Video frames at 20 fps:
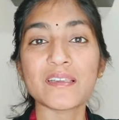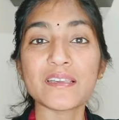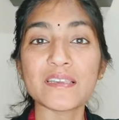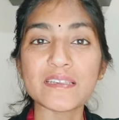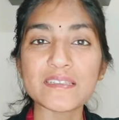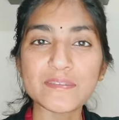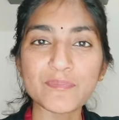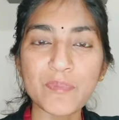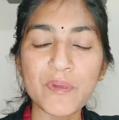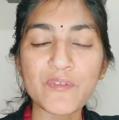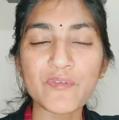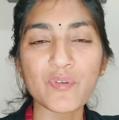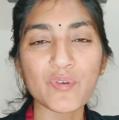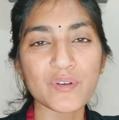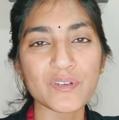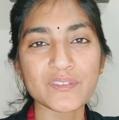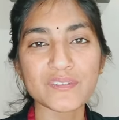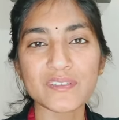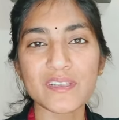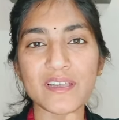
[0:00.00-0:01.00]
किस पे
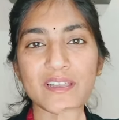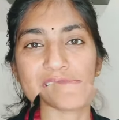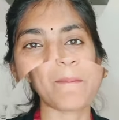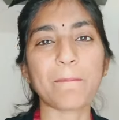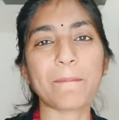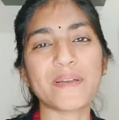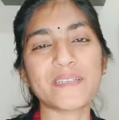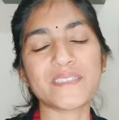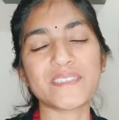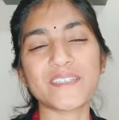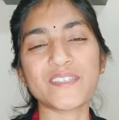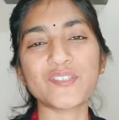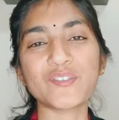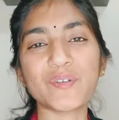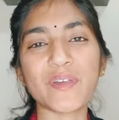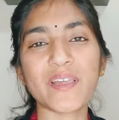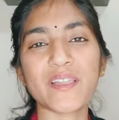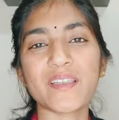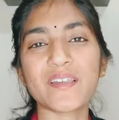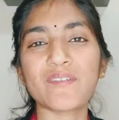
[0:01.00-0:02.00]
फोकस कर रहे हैं बच्चे जो
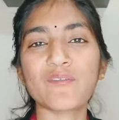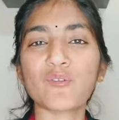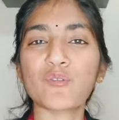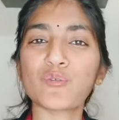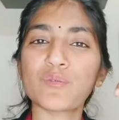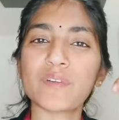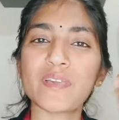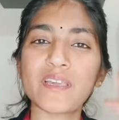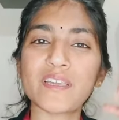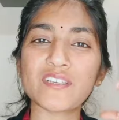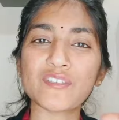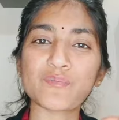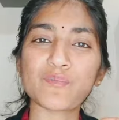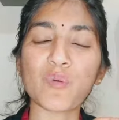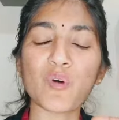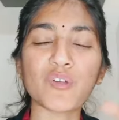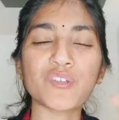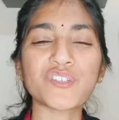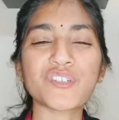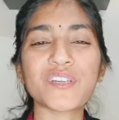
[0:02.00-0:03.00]
है ना वो एक
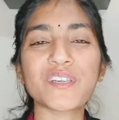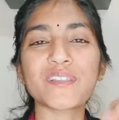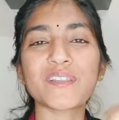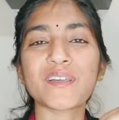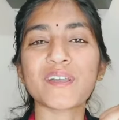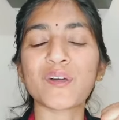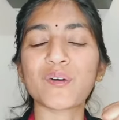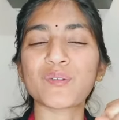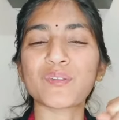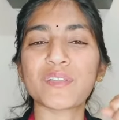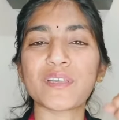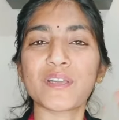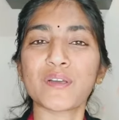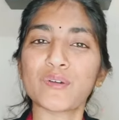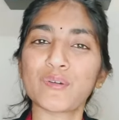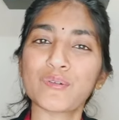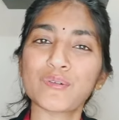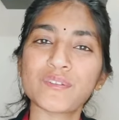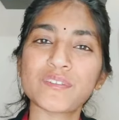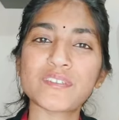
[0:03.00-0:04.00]
स्पॉन्ज की तरह होते हैं